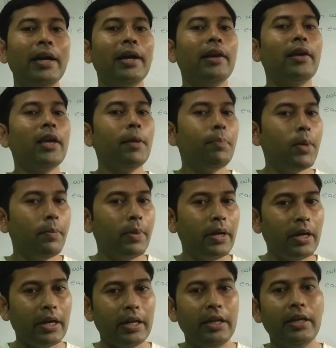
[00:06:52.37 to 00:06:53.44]
अगर एपी
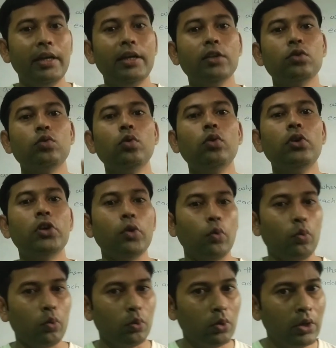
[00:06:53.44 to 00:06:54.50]
बन रही हैं तो
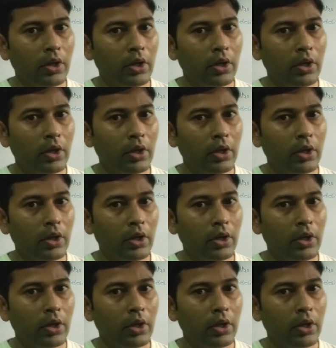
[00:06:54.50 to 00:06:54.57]
क्यों